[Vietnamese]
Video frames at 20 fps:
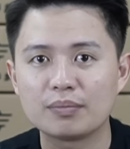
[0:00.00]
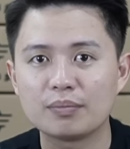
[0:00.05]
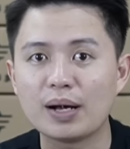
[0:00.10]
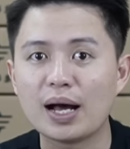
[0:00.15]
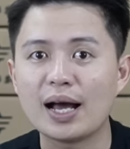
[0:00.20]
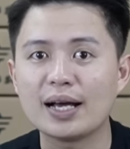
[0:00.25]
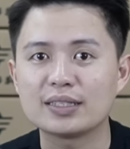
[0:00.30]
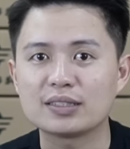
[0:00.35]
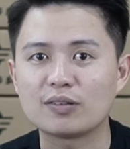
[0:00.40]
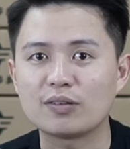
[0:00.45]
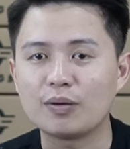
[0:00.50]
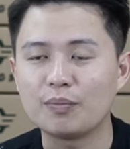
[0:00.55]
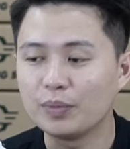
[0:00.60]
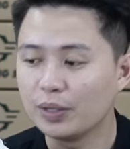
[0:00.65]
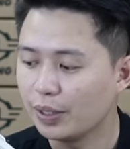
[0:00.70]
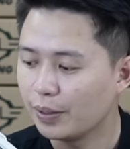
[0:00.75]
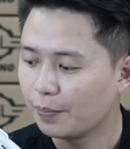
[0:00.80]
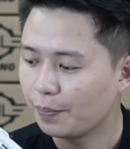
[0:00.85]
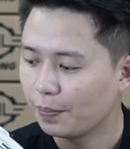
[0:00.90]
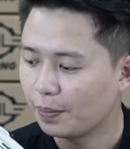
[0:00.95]

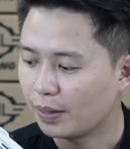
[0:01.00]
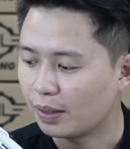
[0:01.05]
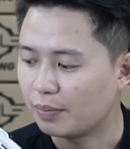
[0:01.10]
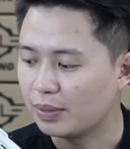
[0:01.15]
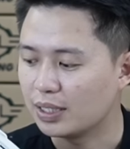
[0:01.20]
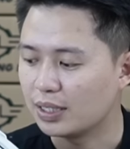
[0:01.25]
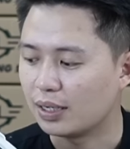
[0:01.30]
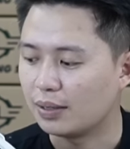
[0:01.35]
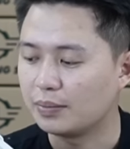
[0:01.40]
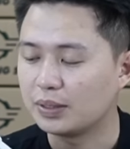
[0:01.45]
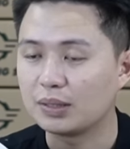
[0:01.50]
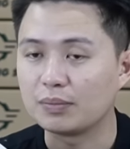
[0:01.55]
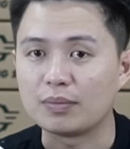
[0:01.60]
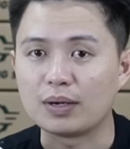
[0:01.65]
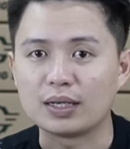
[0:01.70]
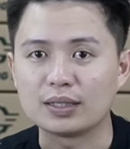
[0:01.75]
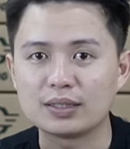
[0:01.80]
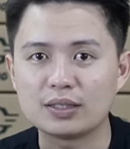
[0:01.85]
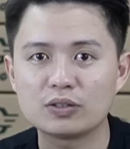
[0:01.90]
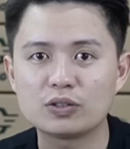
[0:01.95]
32650 thì bây giờ em sẽ
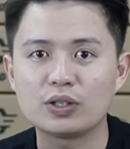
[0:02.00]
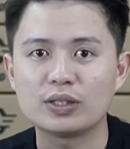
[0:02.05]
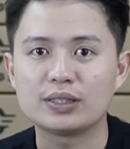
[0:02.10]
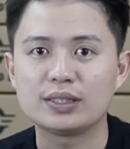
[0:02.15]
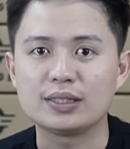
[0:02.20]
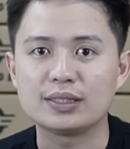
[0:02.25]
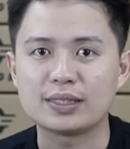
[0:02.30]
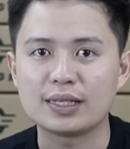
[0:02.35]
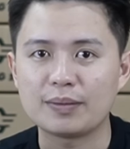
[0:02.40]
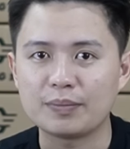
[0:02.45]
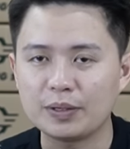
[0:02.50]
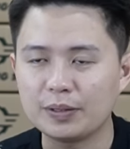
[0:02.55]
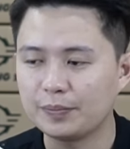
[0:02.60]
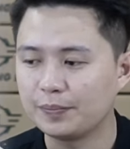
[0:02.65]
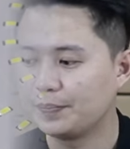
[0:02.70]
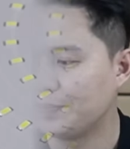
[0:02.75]
mở ra cho anh chị xem nhé